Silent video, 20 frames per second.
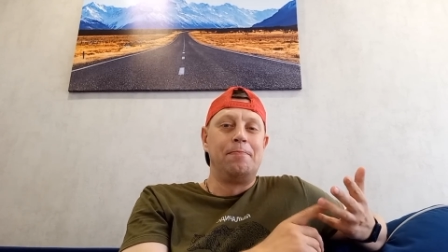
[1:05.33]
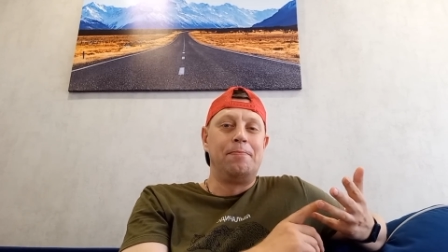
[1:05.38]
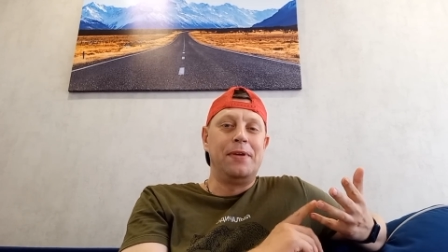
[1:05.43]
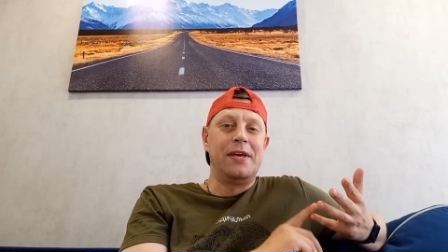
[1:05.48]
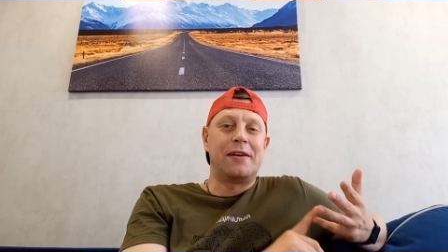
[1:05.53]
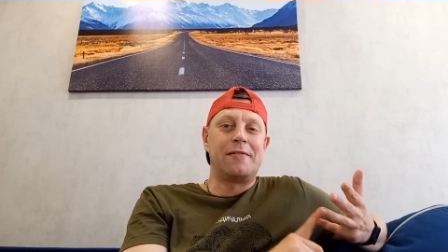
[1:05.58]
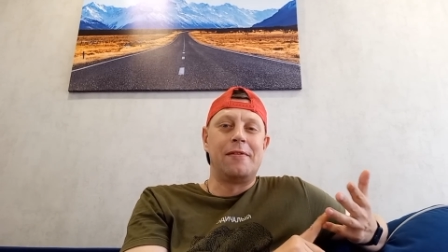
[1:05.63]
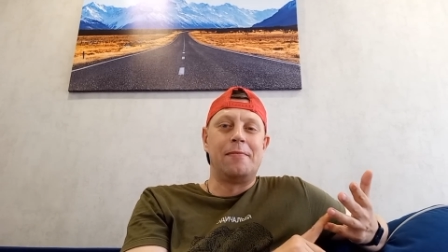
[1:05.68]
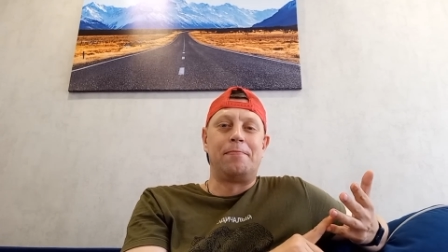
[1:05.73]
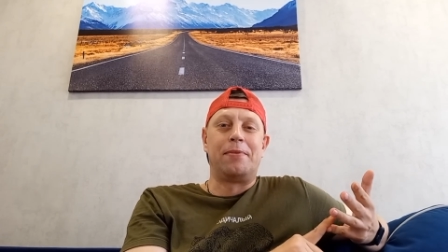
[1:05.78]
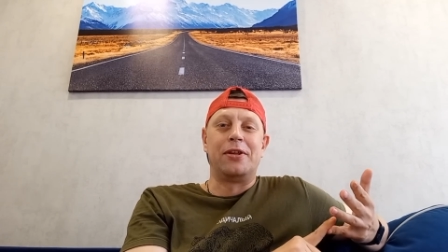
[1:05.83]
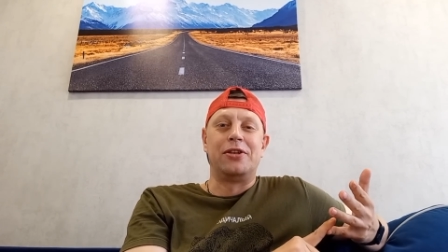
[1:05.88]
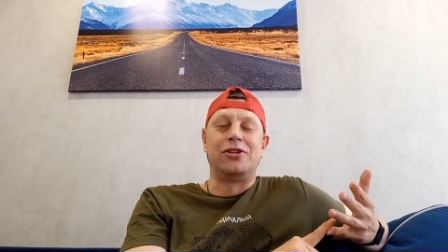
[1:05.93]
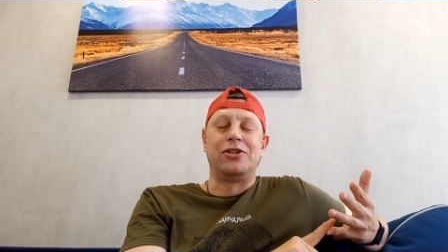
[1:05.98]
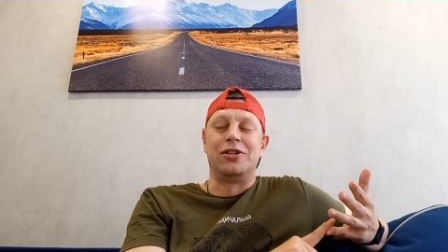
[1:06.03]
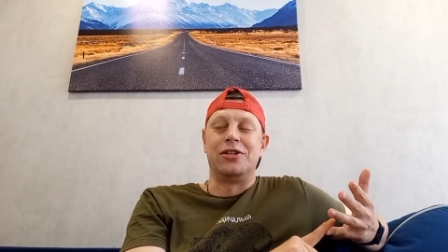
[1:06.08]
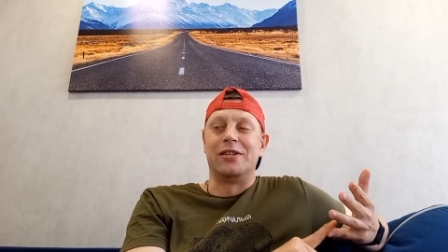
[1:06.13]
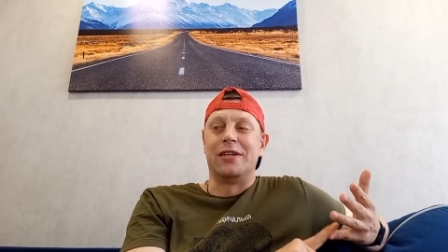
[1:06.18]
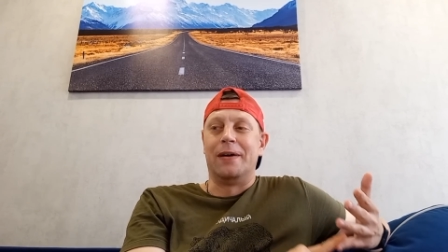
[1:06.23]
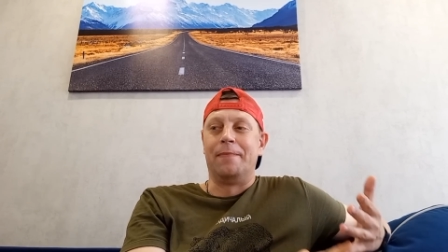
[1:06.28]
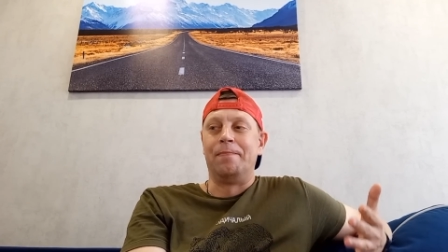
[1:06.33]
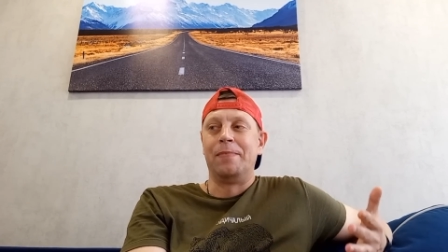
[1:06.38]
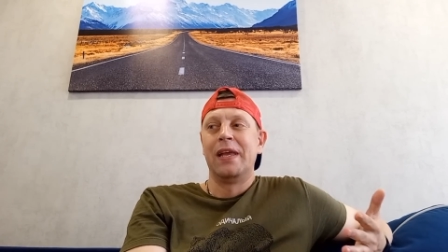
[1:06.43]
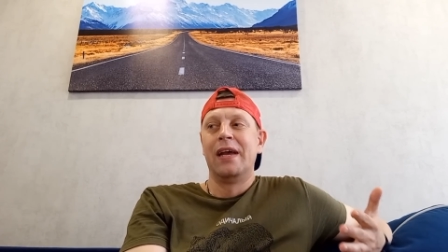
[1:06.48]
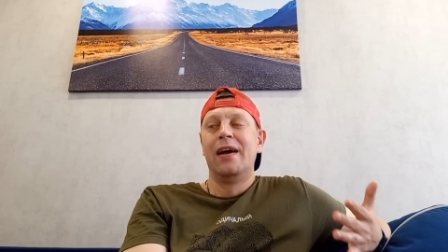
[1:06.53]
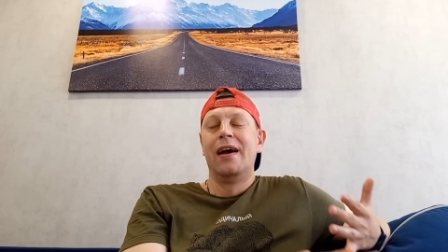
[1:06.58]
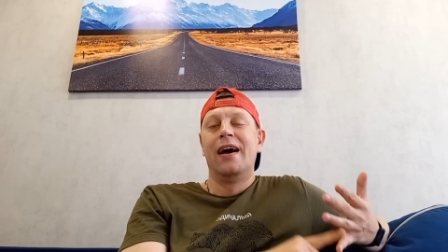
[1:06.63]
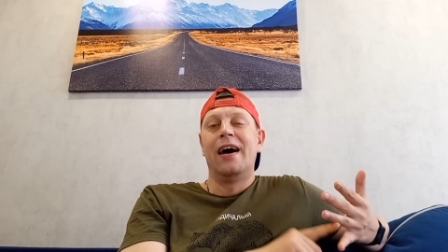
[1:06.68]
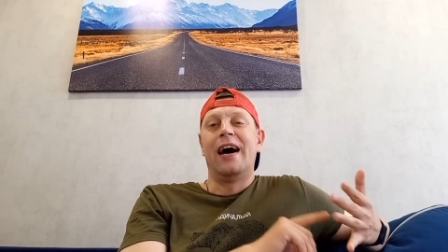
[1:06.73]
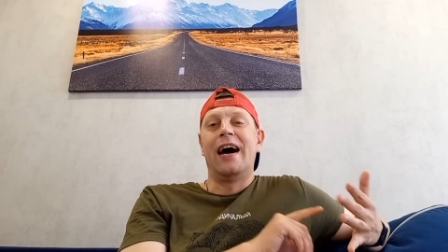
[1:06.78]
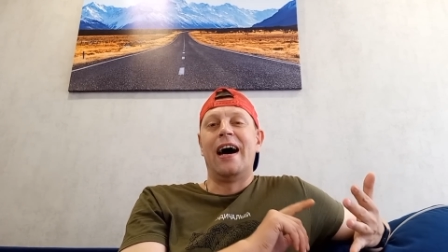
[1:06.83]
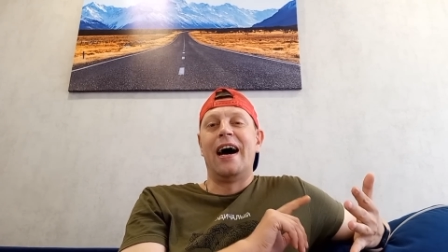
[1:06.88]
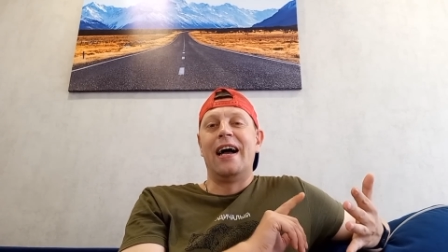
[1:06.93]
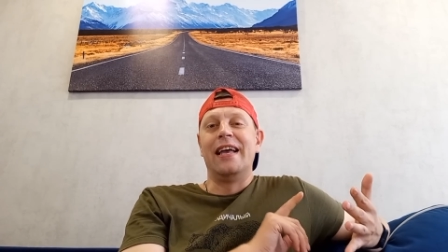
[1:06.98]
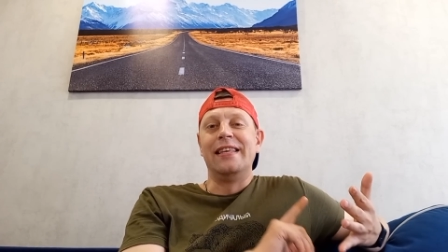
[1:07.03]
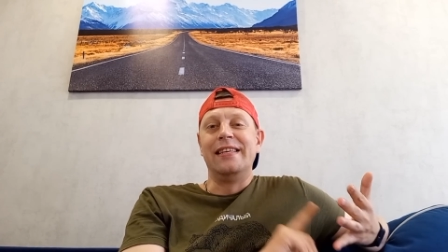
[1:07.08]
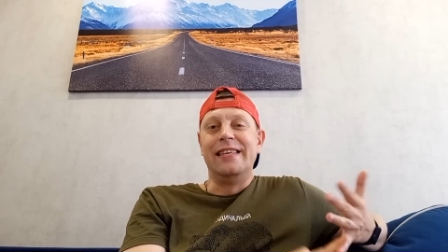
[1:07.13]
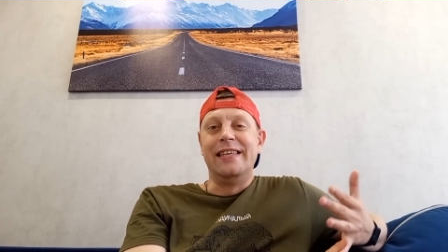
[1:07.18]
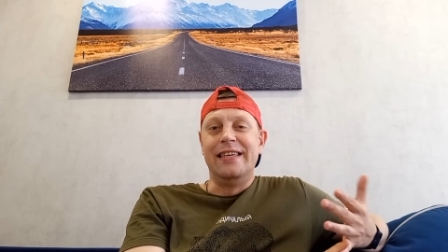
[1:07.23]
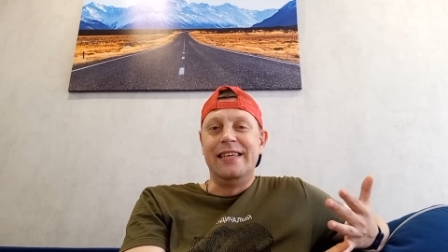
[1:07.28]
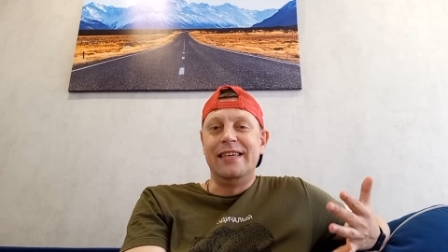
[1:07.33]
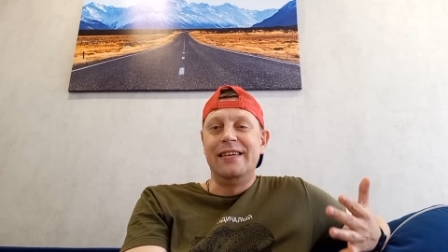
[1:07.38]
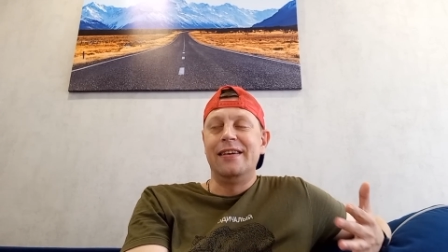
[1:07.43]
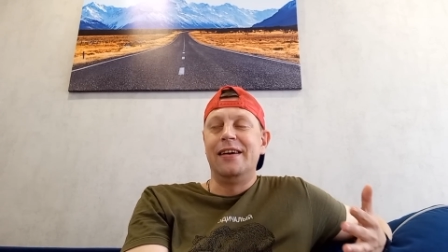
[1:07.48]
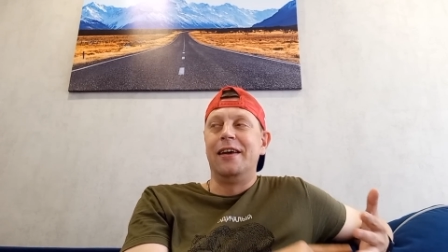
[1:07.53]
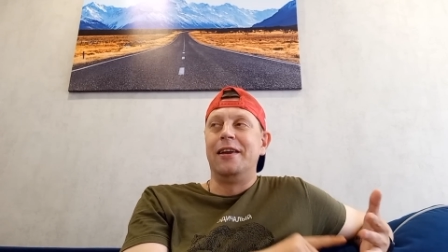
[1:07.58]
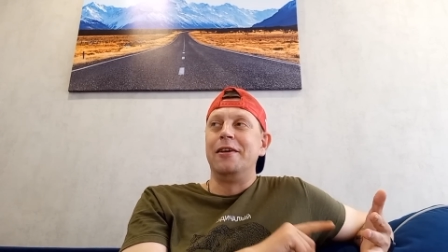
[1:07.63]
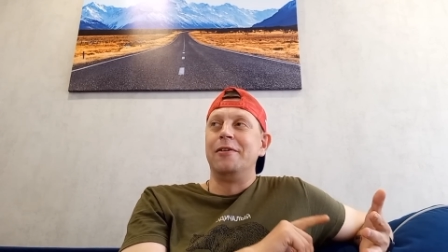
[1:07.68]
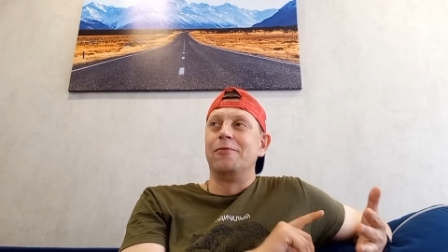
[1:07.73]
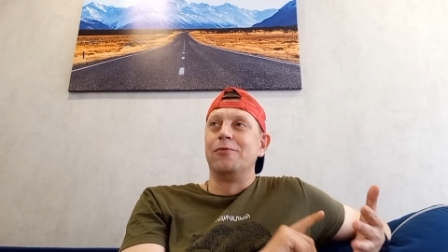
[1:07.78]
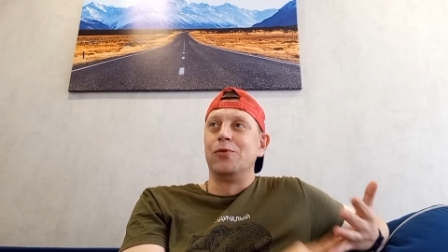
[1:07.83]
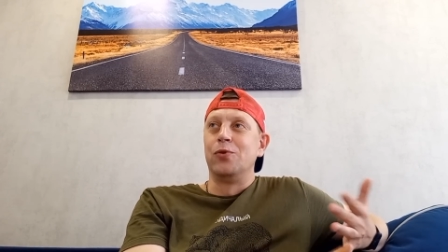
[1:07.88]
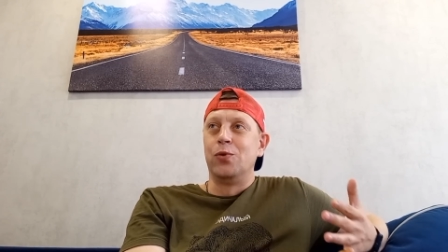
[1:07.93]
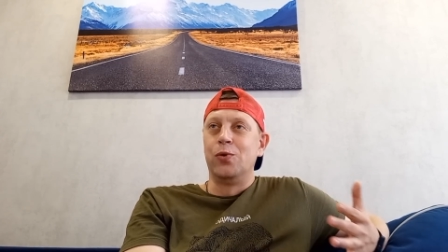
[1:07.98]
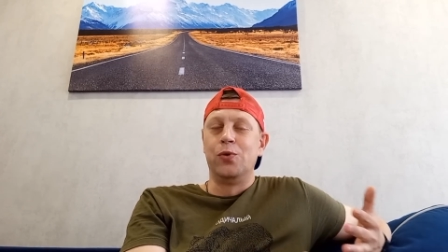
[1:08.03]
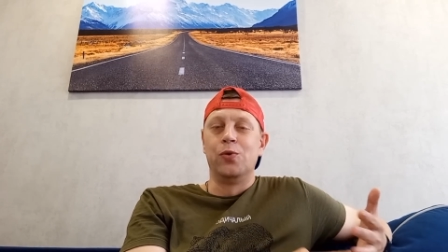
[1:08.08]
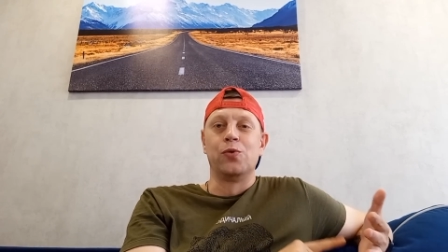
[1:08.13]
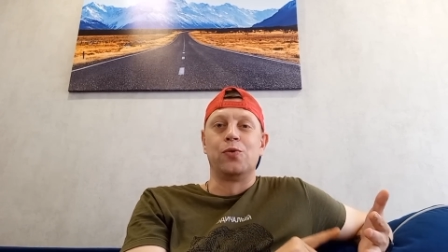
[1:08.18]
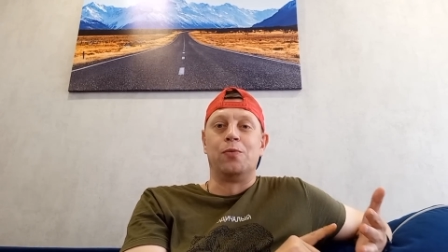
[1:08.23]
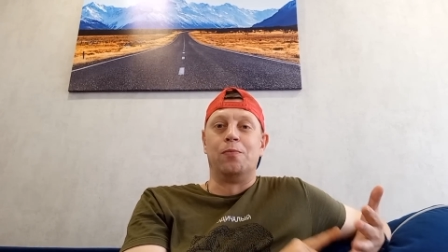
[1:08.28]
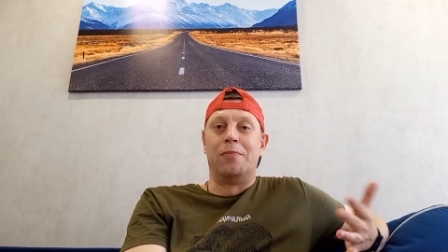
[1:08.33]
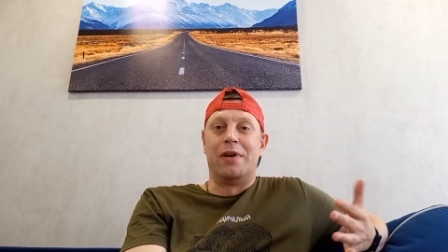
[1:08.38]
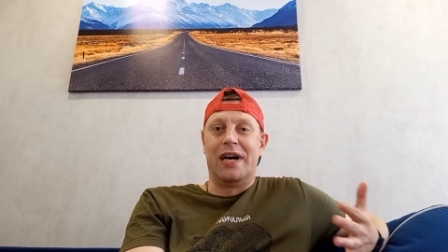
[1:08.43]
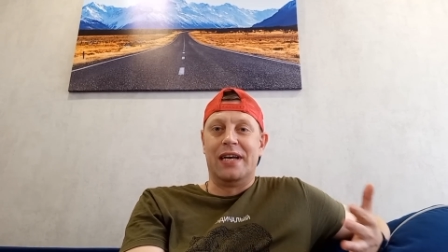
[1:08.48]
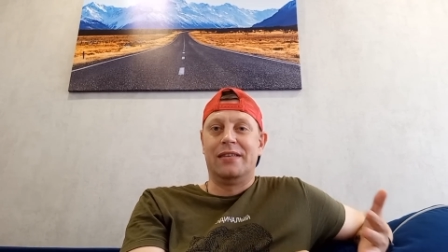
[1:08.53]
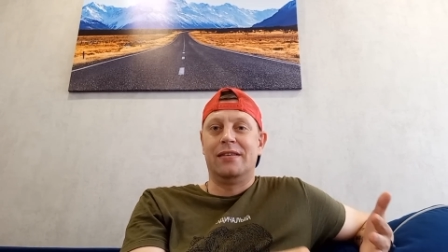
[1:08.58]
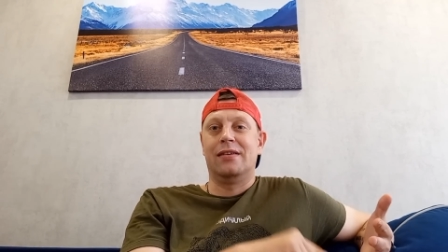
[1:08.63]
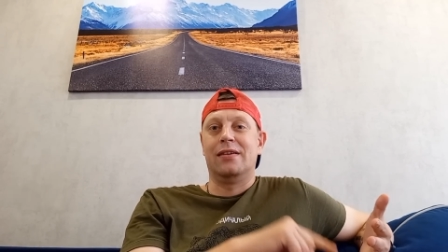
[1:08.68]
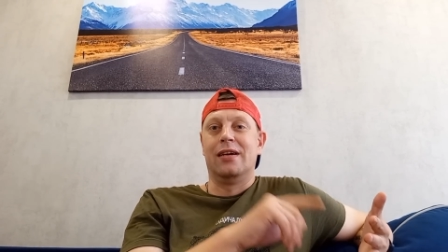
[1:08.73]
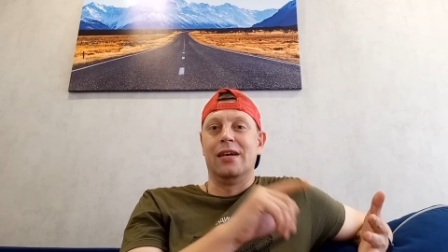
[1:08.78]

Первая причина они ревнуют мать